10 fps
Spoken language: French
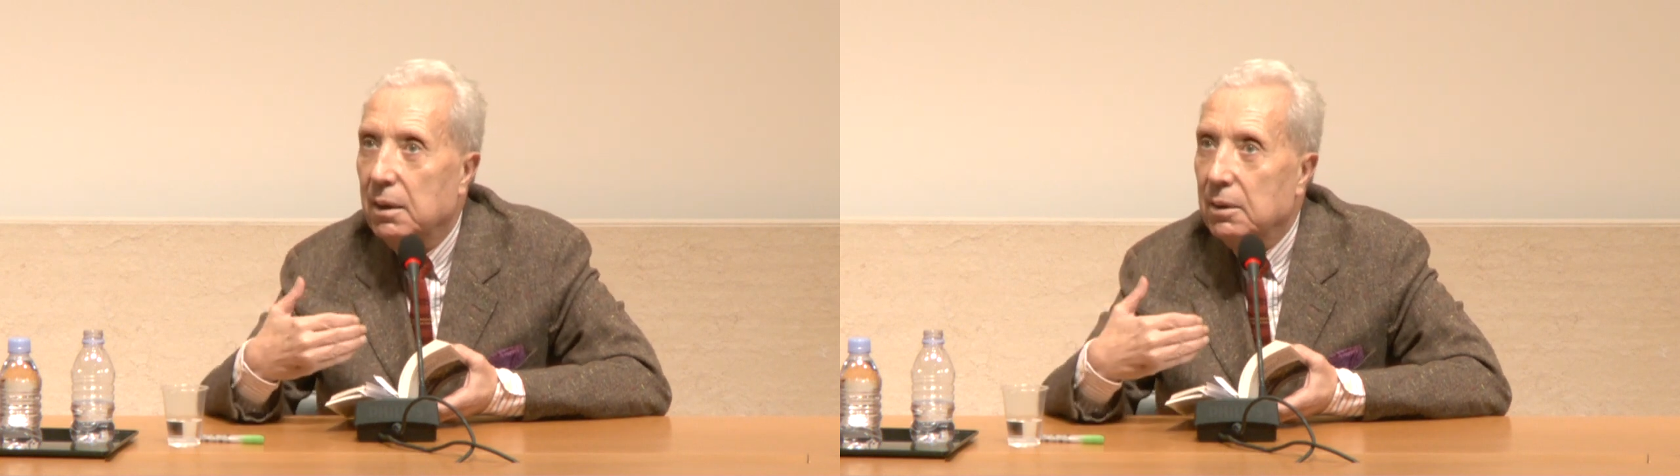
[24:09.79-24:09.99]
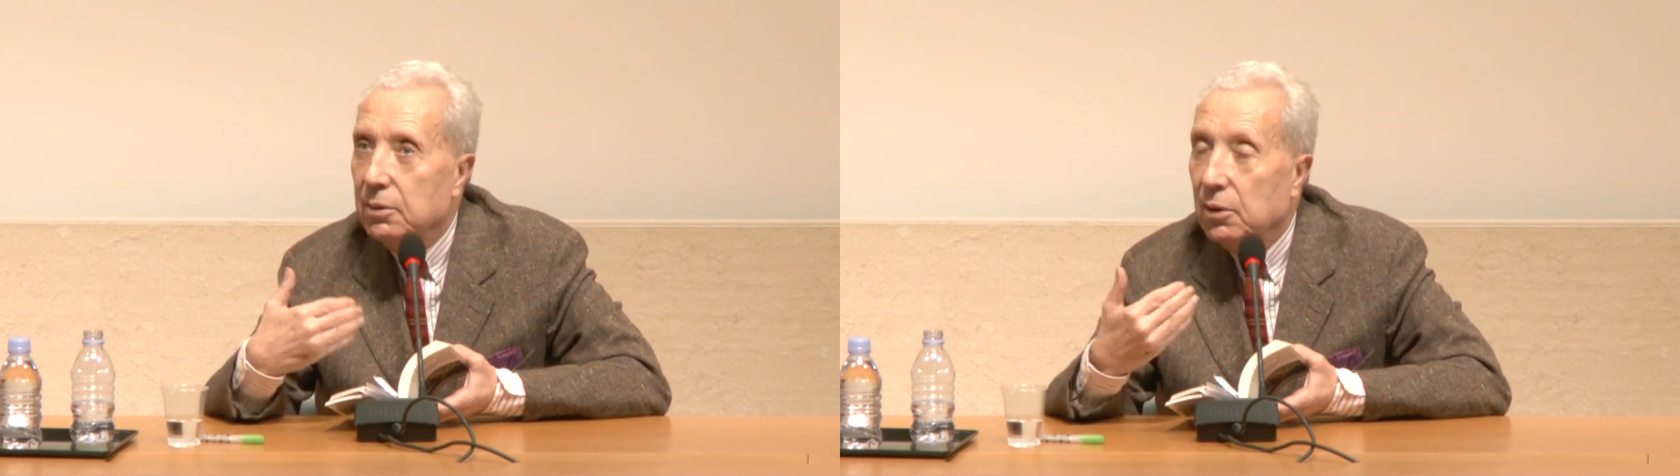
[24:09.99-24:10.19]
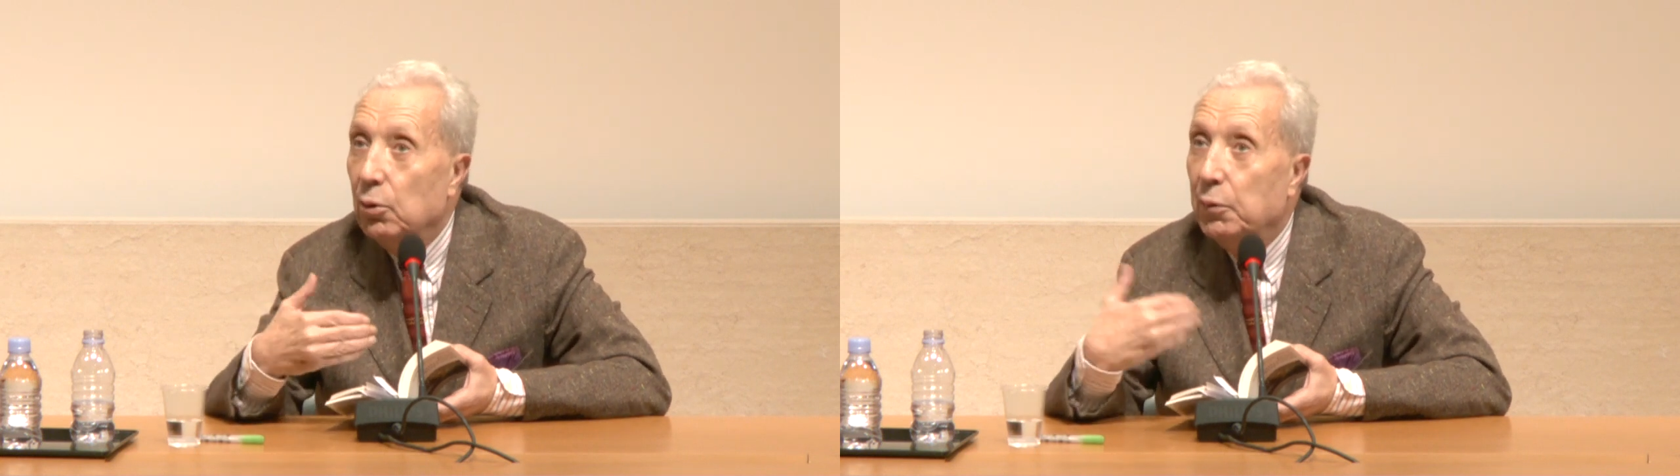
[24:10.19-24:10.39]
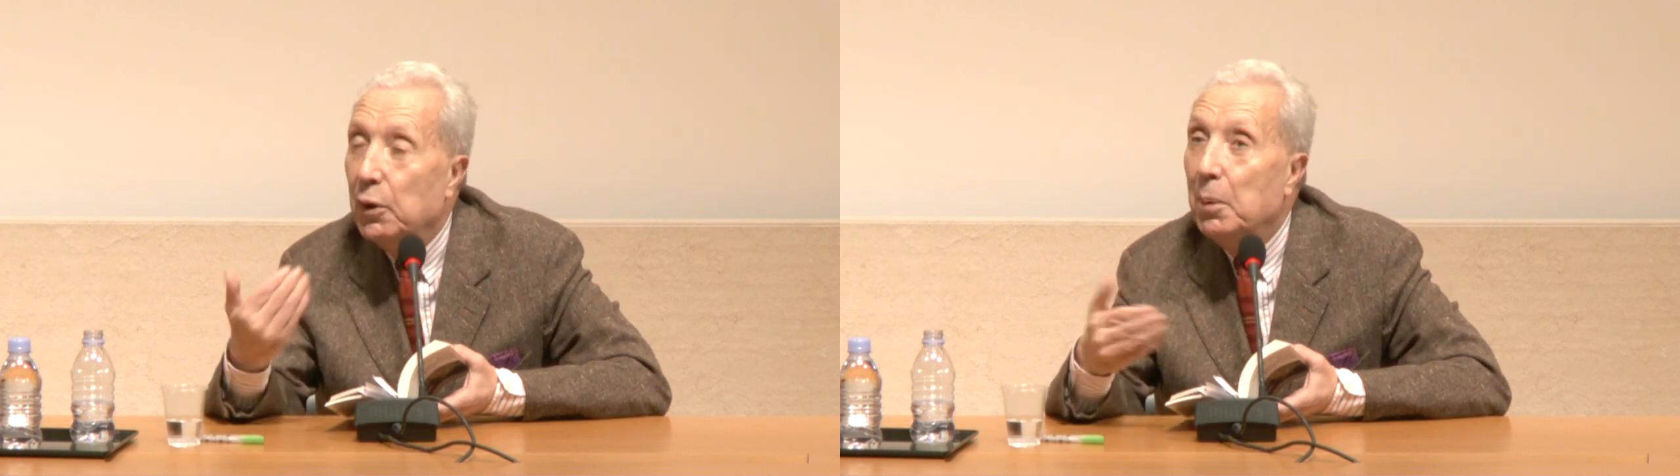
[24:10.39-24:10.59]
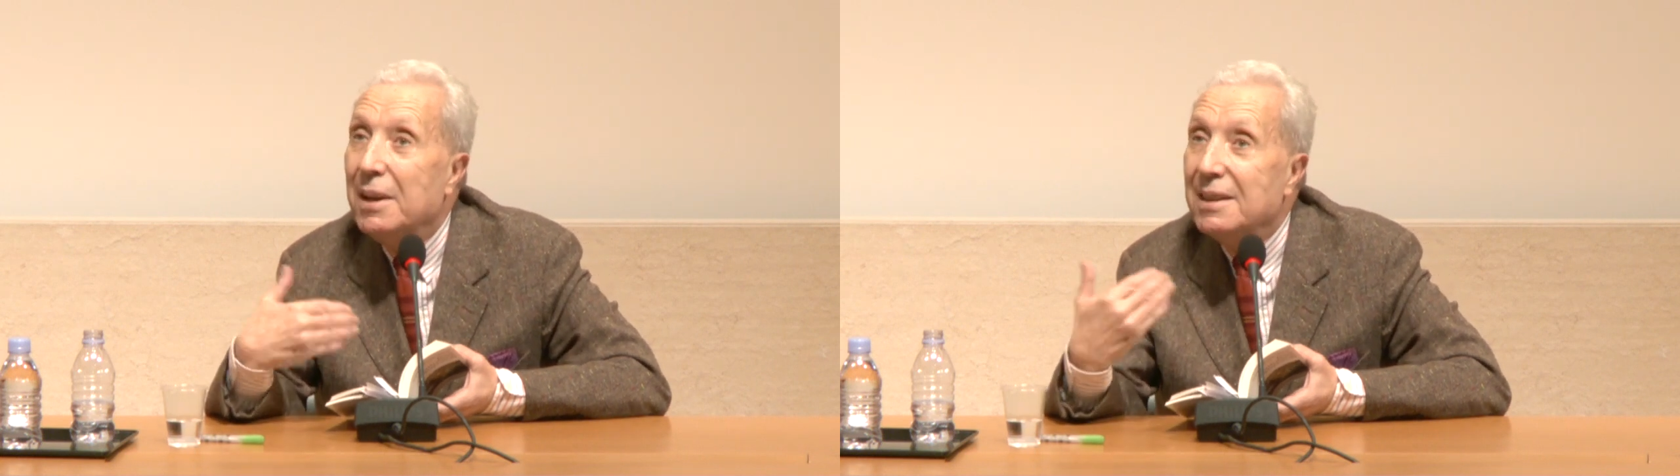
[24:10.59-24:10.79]
euh, dans le
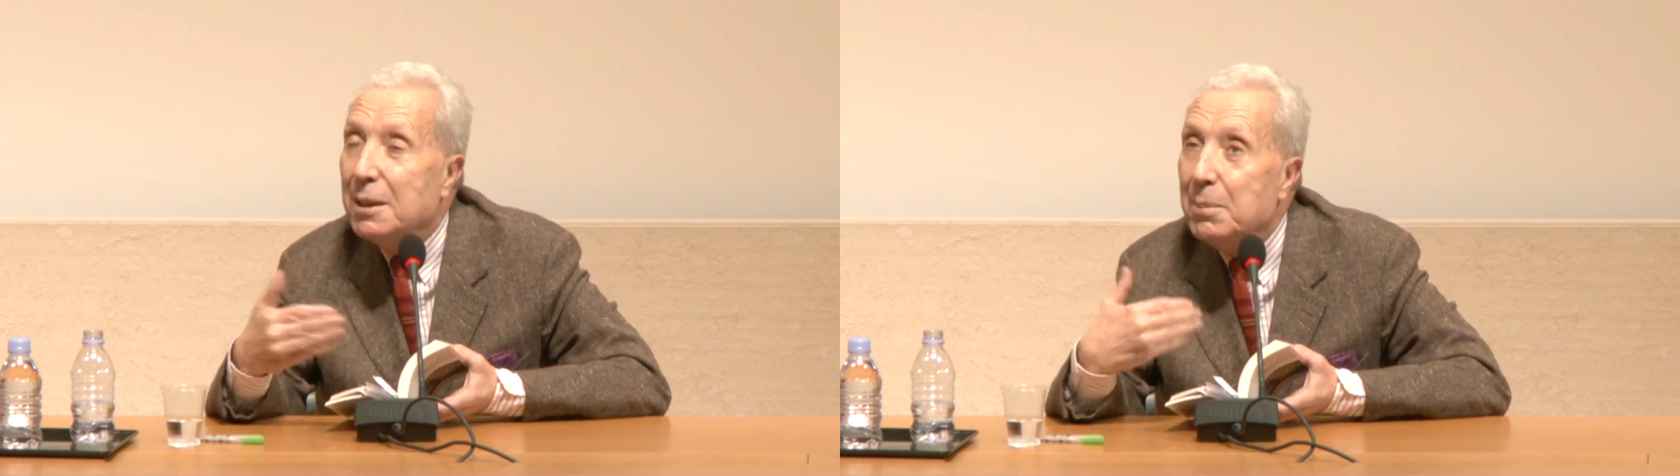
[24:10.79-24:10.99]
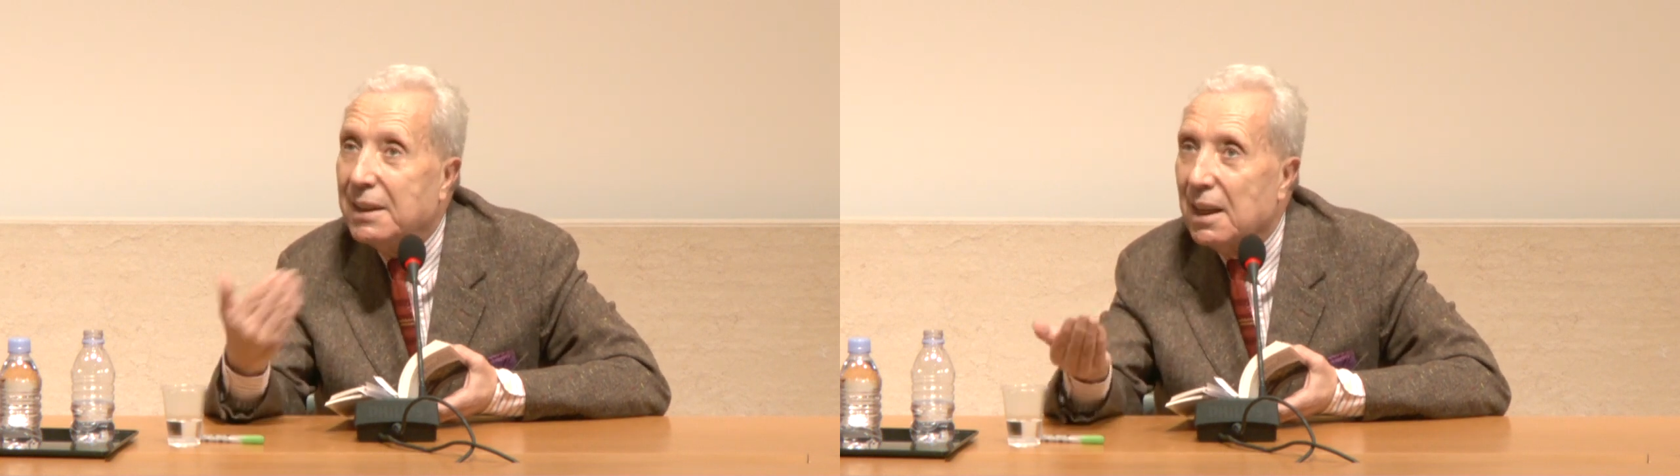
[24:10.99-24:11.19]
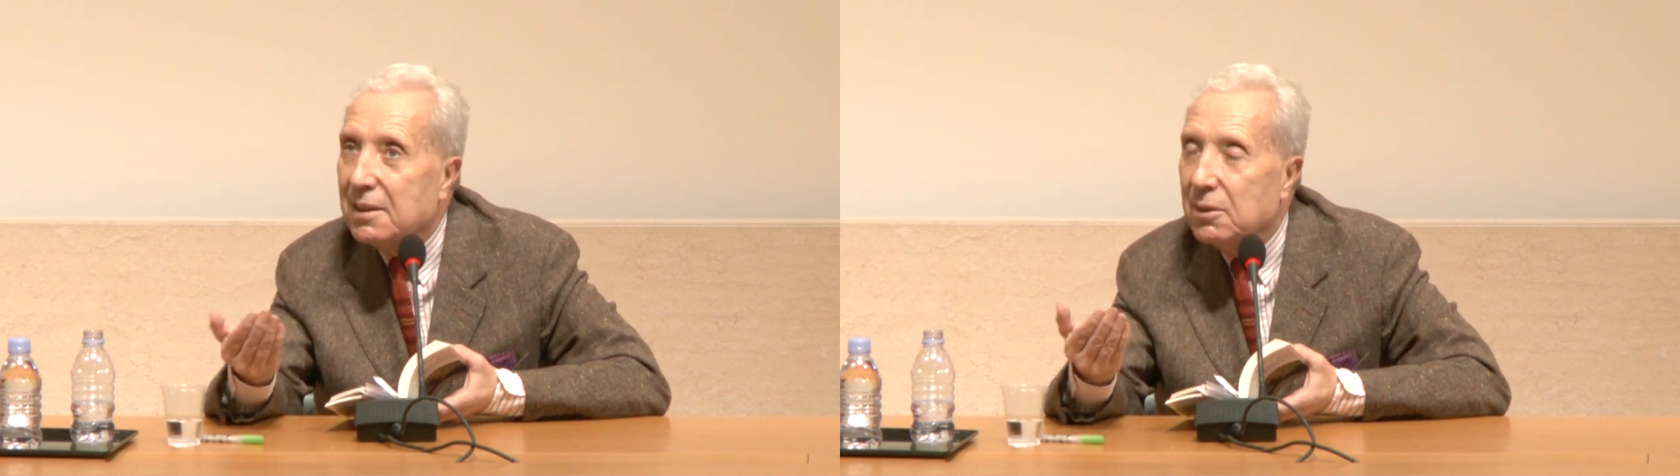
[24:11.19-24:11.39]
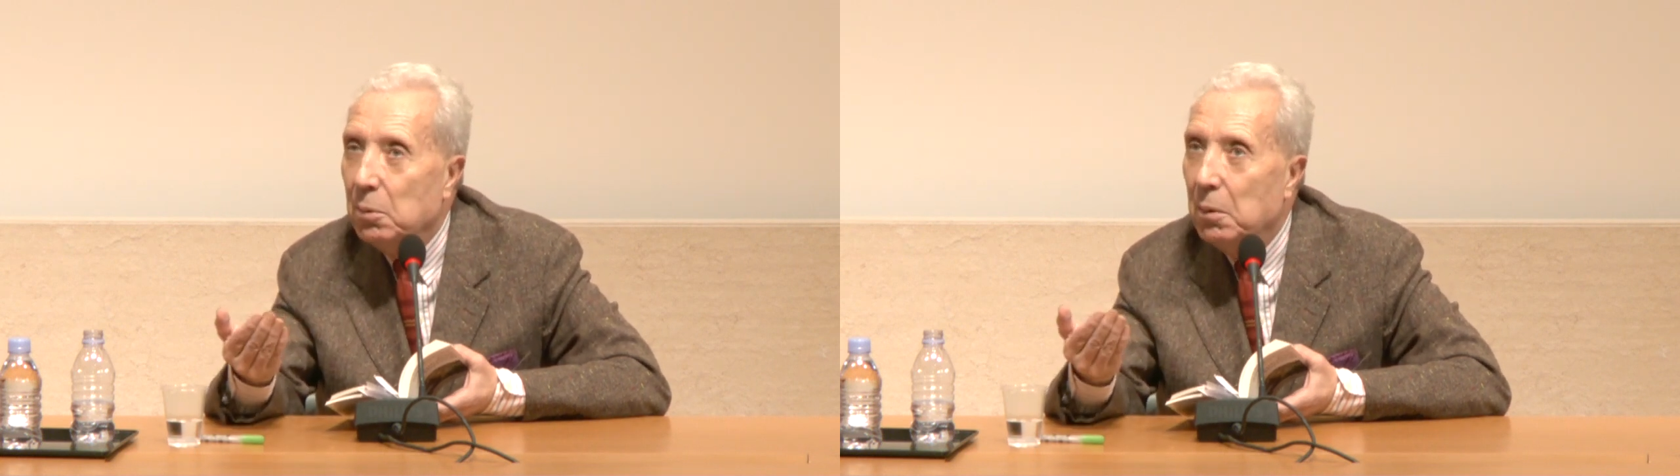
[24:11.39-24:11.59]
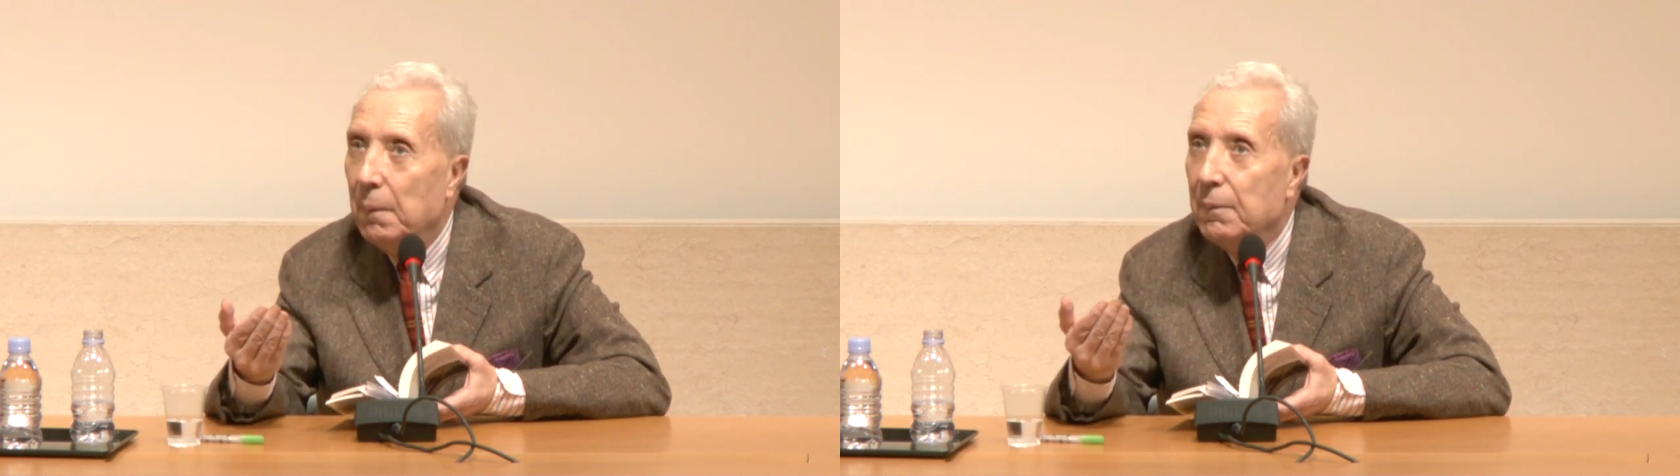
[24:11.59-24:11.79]
phénomène
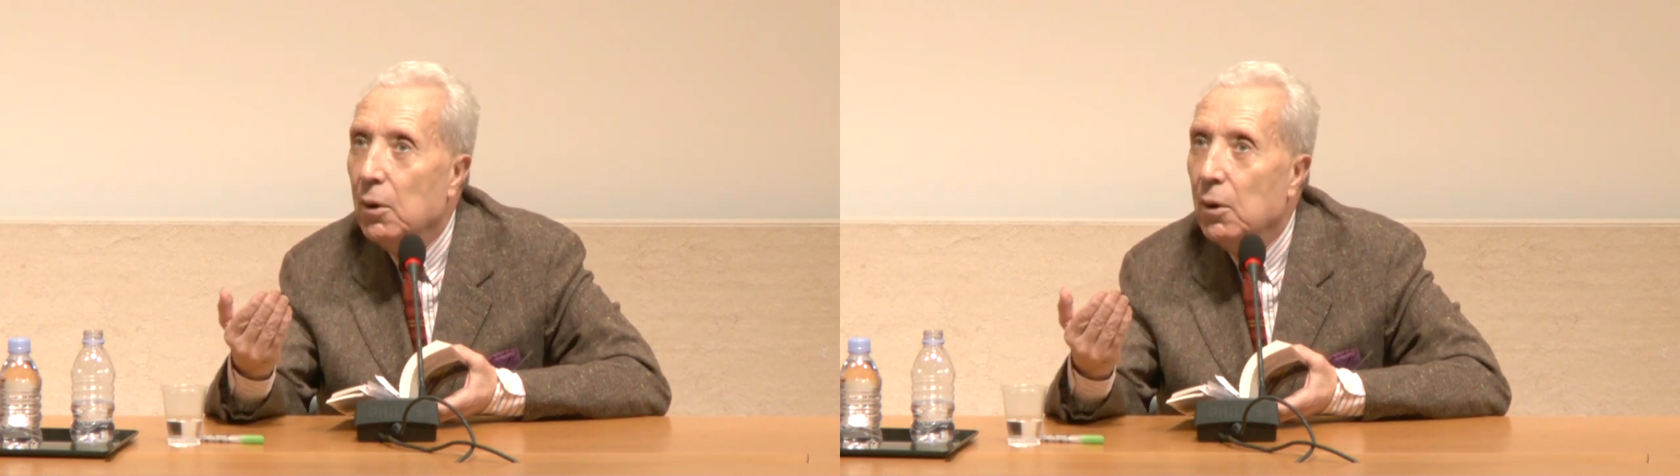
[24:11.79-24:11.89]
d'imitation,